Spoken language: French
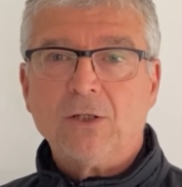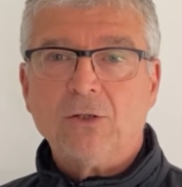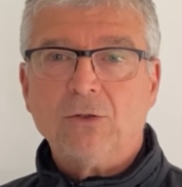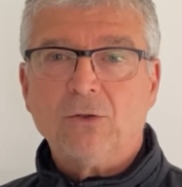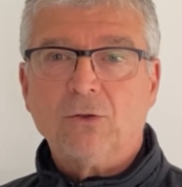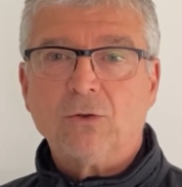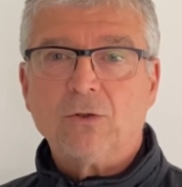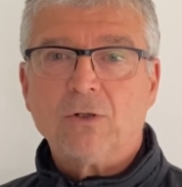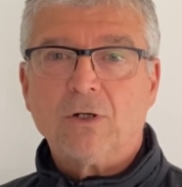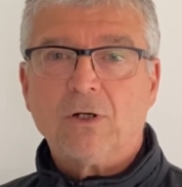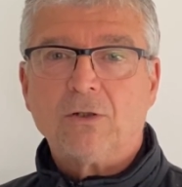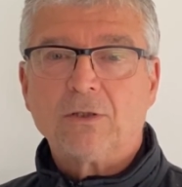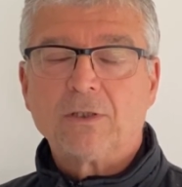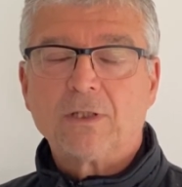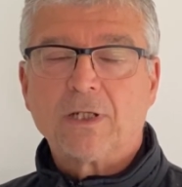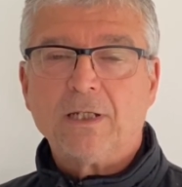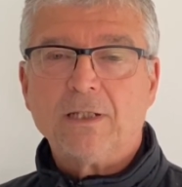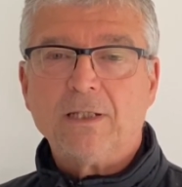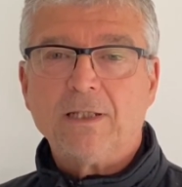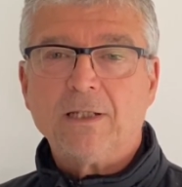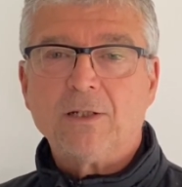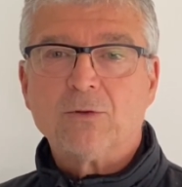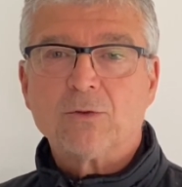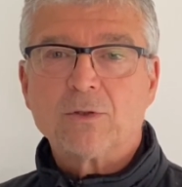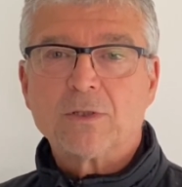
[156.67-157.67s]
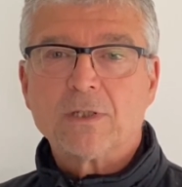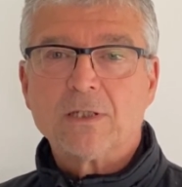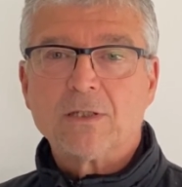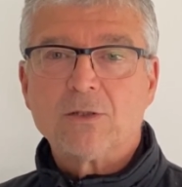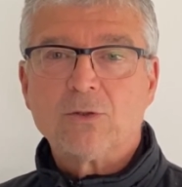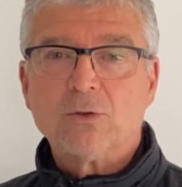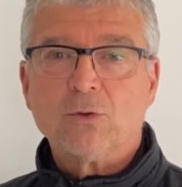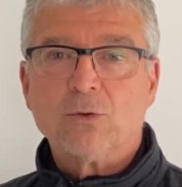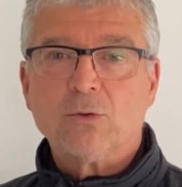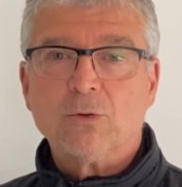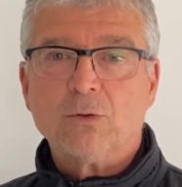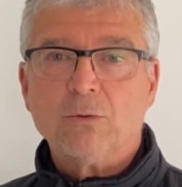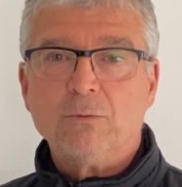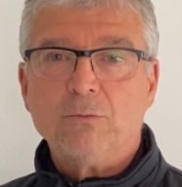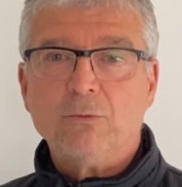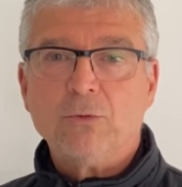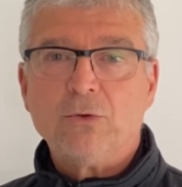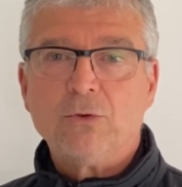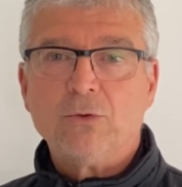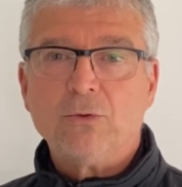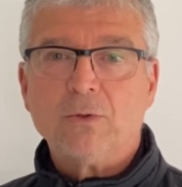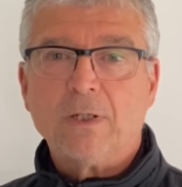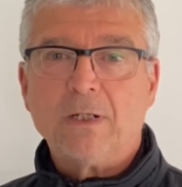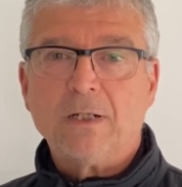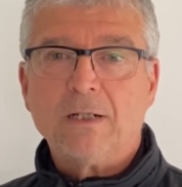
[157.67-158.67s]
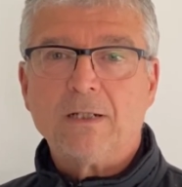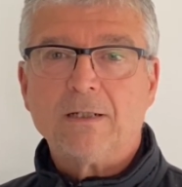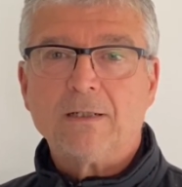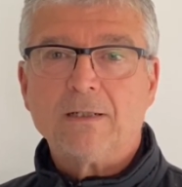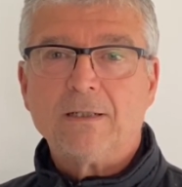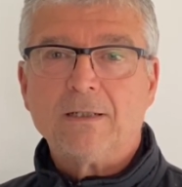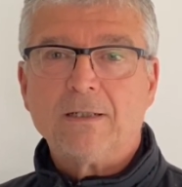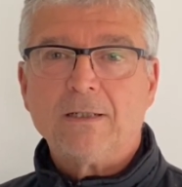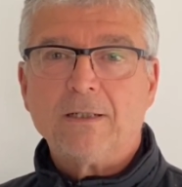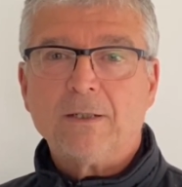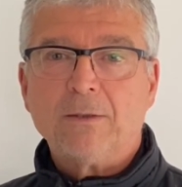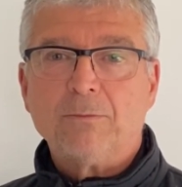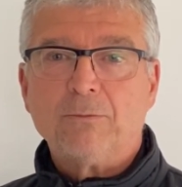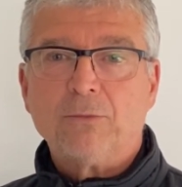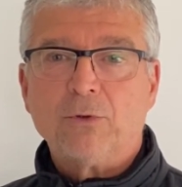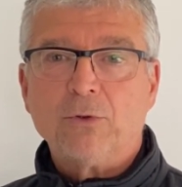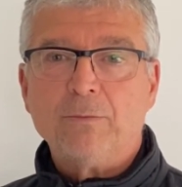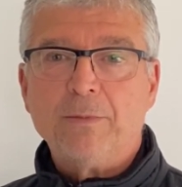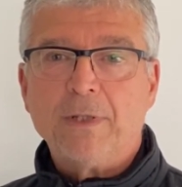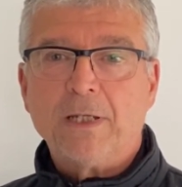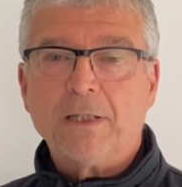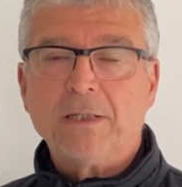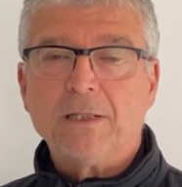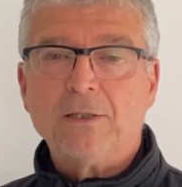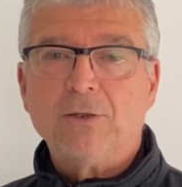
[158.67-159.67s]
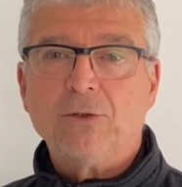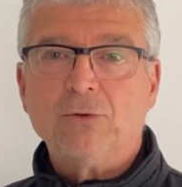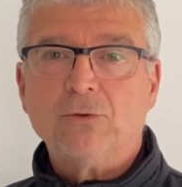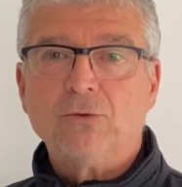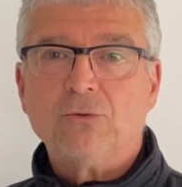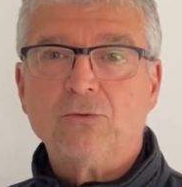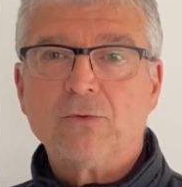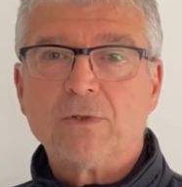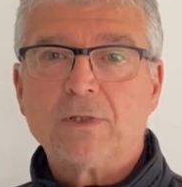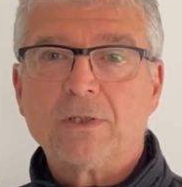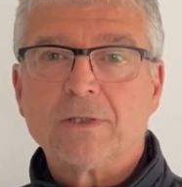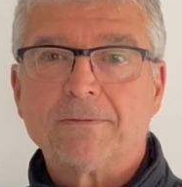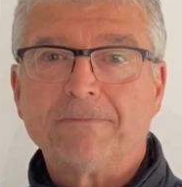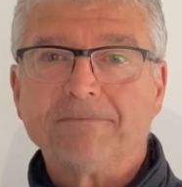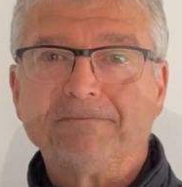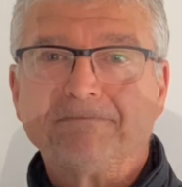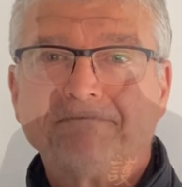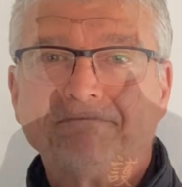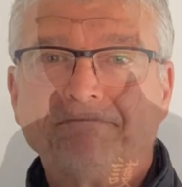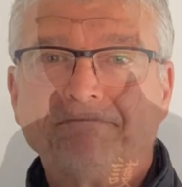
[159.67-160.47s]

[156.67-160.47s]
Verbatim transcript: Donc entraide et concession mutuelle pour le bien-être de tous.